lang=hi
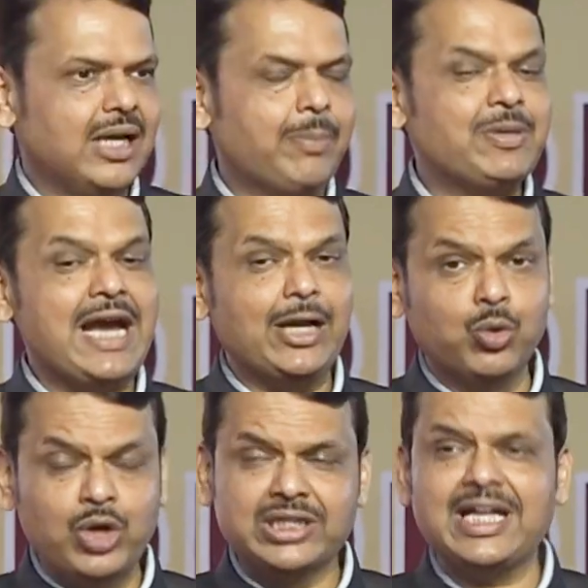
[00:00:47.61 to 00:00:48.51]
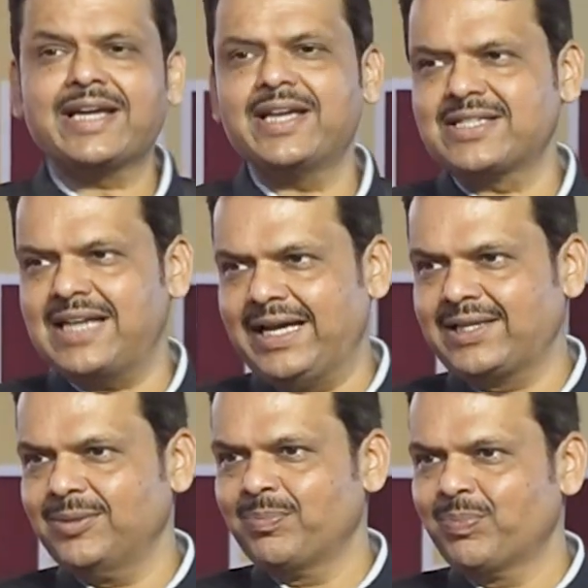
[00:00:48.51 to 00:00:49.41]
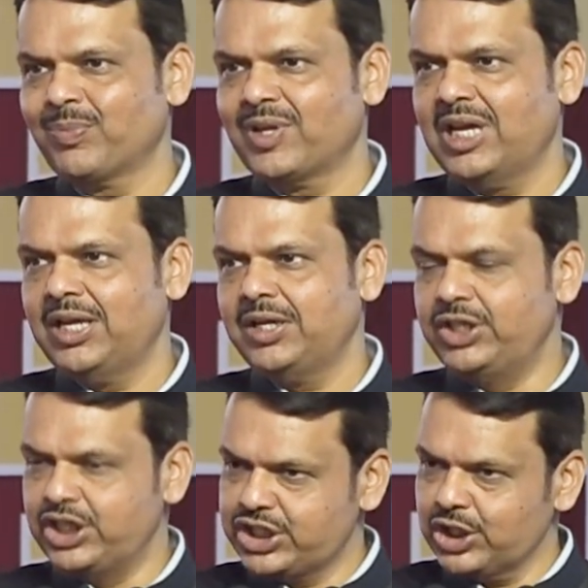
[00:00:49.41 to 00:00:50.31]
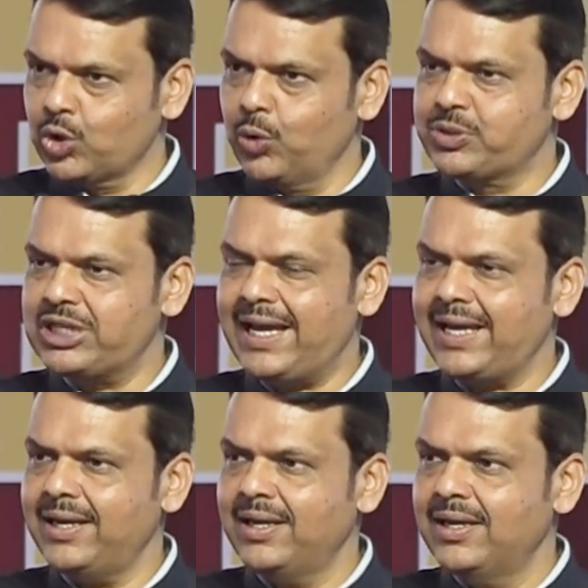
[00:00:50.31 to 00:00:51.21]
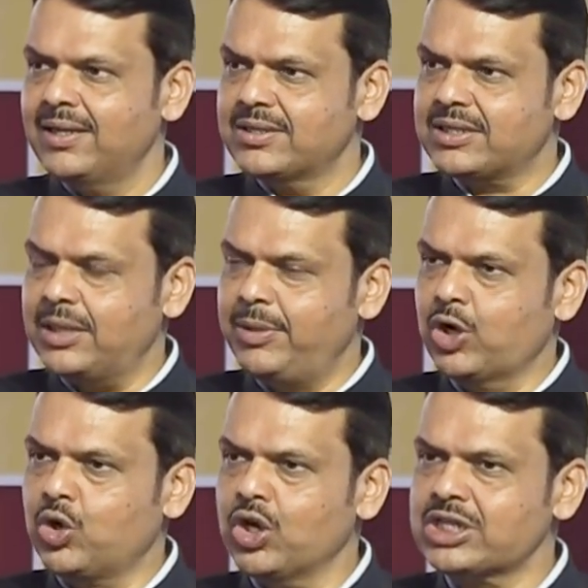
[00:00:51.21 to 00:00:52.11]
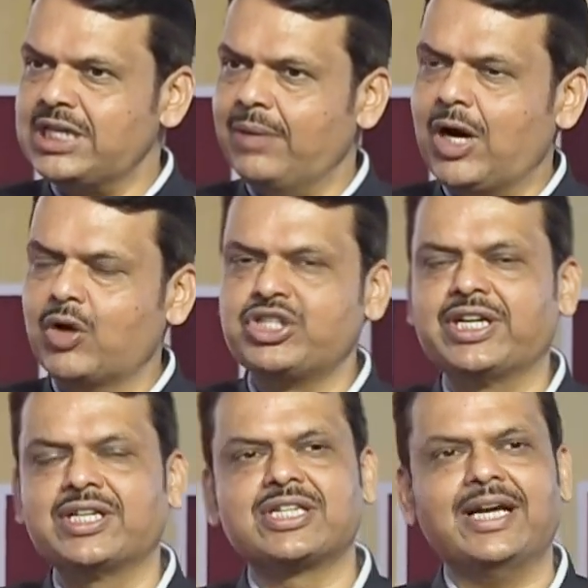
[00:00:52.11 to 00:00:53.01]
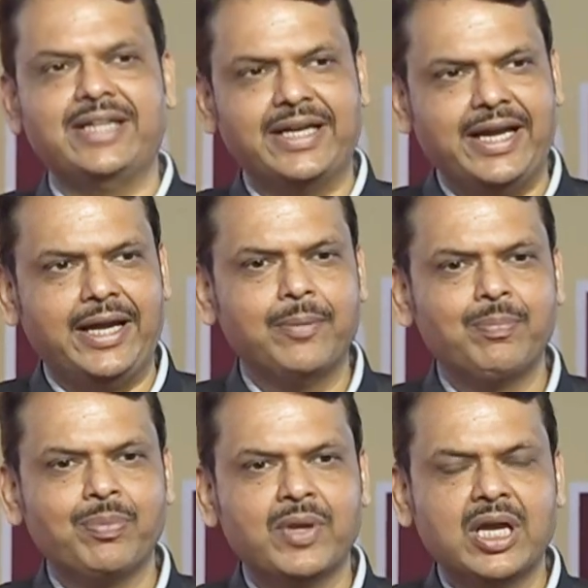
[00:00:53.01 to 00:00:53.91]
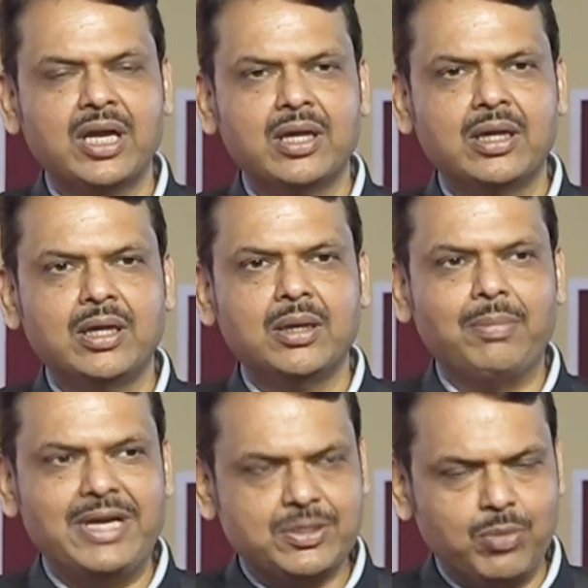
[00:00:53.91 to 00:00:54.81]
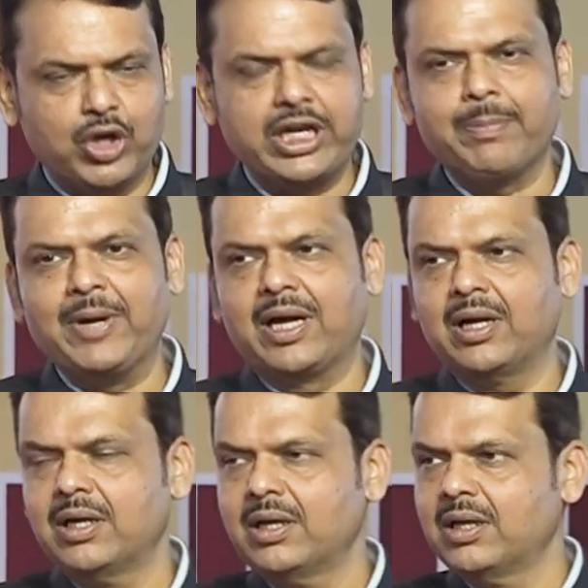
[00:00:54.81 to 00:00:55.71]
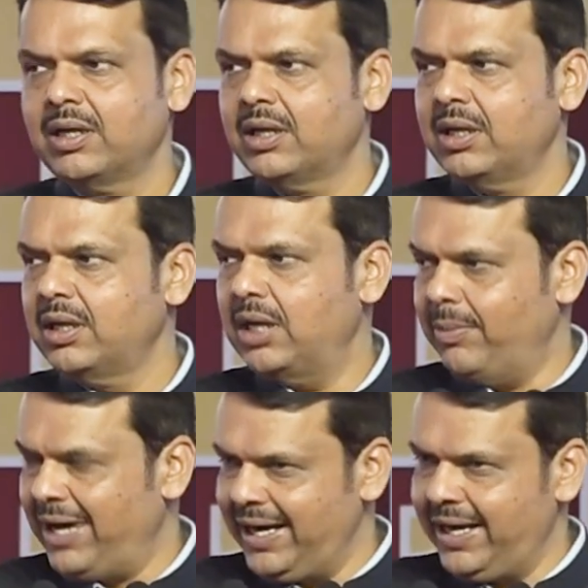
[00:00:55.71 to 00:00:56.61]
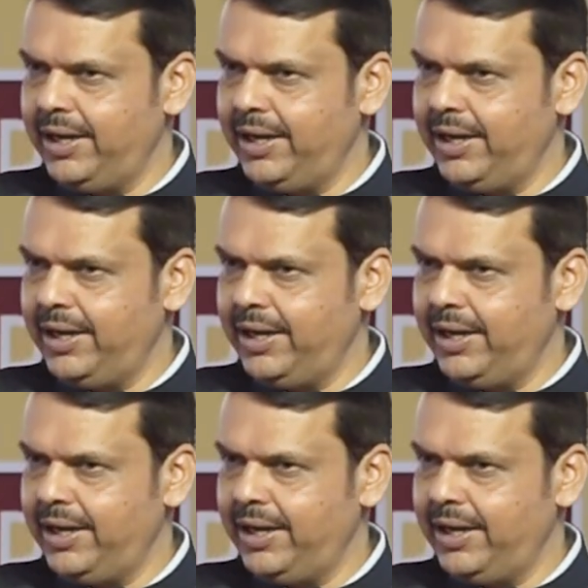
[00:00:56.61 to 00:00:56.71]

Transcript: अपनी आधुनिकता के साथ निश्चित रूप से सभी को सेवा और चिकित्सा देंगे मैं इस मौके पर हमारे